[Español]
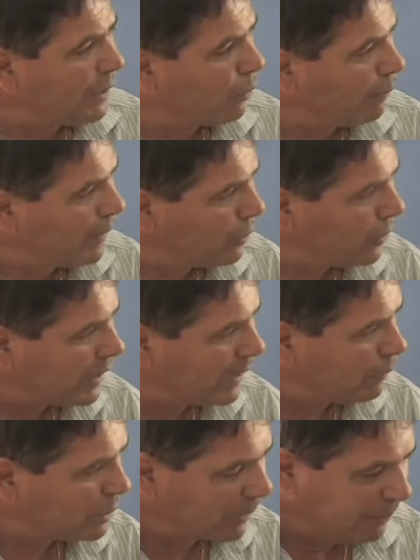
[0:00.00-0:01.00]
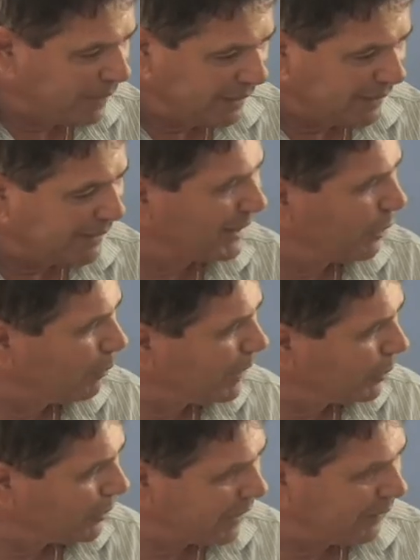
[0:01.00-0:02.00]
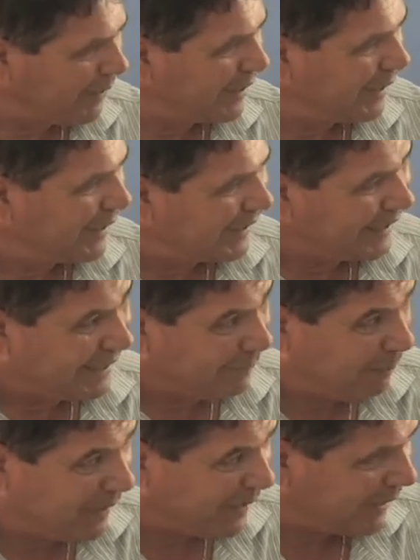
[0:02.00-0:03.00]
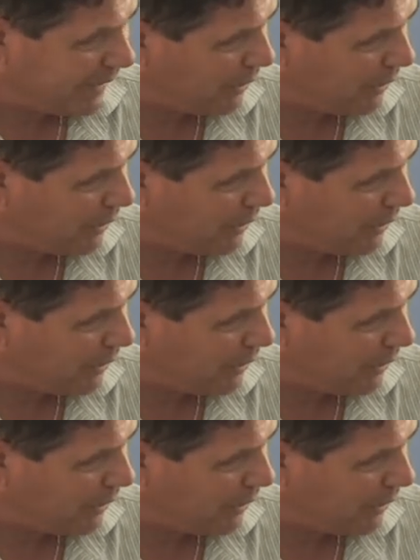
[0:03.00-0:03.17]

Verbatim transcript: y bomberos, que éramos también de lo mejor que había en España,